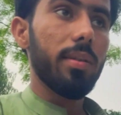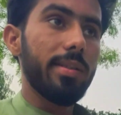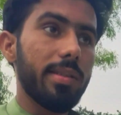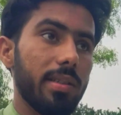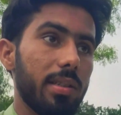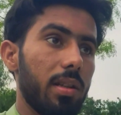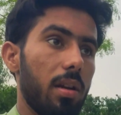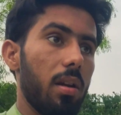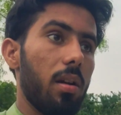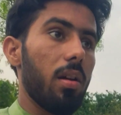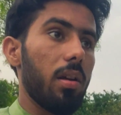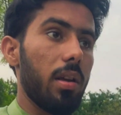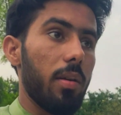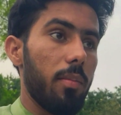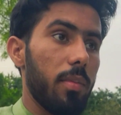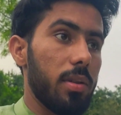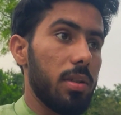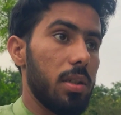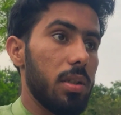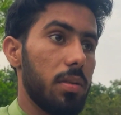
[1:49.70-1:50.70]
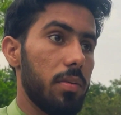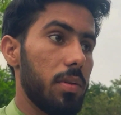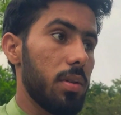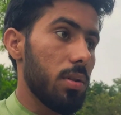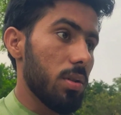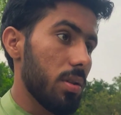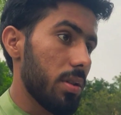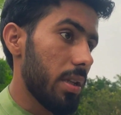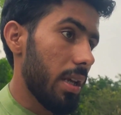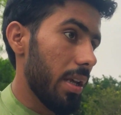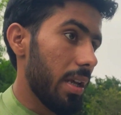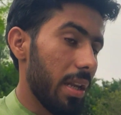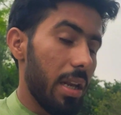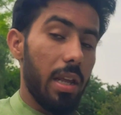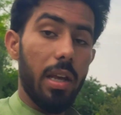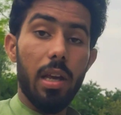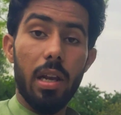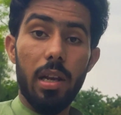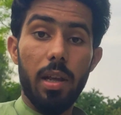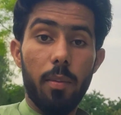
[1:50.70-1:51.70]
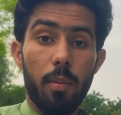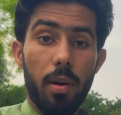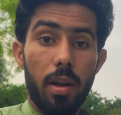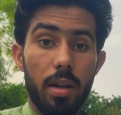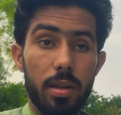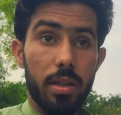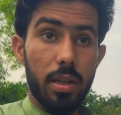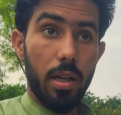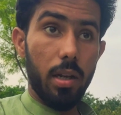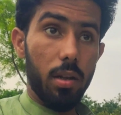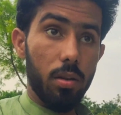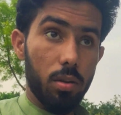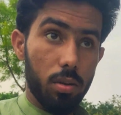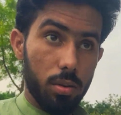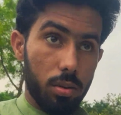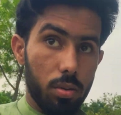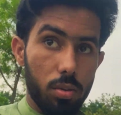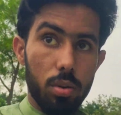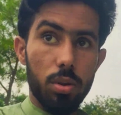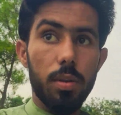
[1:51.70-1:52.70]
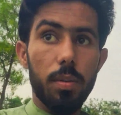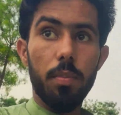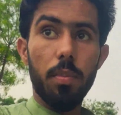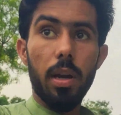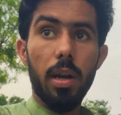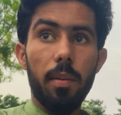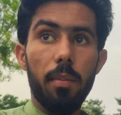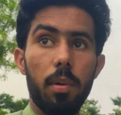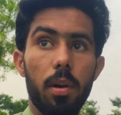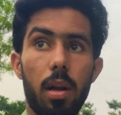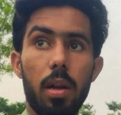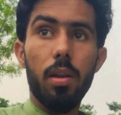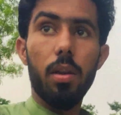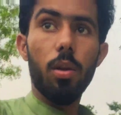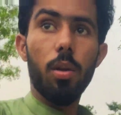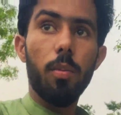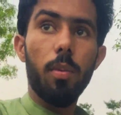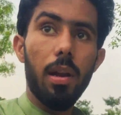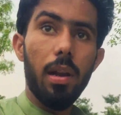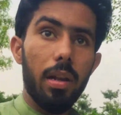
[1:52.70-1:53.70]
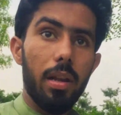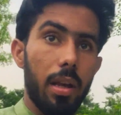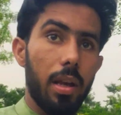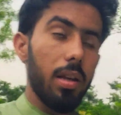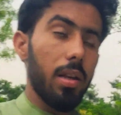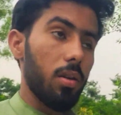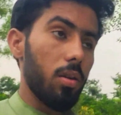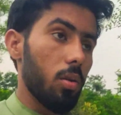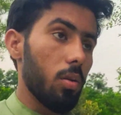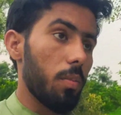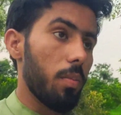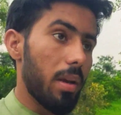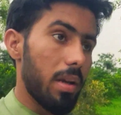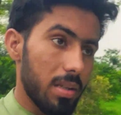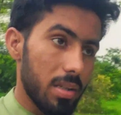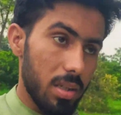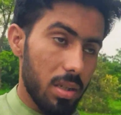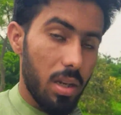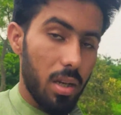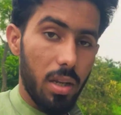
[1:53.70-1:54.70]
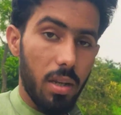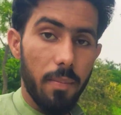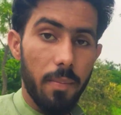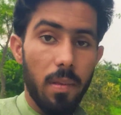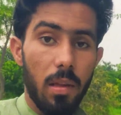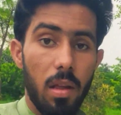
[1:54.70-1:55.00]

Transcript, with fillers: इसी तरह की मजीद वीडियो देखने के लिए हमारे चैनल को ज़रूर सब्सक्राइब कर दें और बेल के आइकन को प्रेस करें